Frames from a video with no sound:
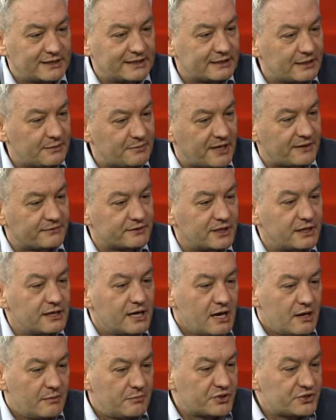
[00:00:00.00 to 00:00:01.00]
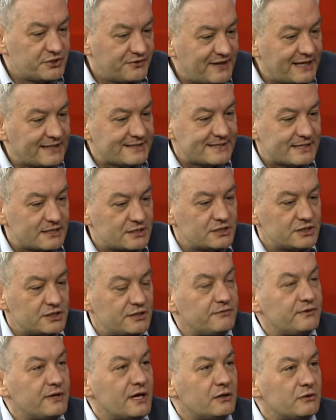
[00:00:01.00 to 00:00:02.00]
tak naprawdę poświęca
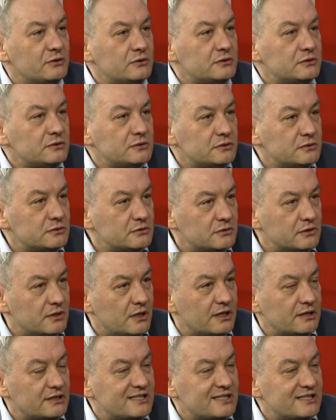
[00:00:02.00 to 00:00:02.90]
życie wielu e,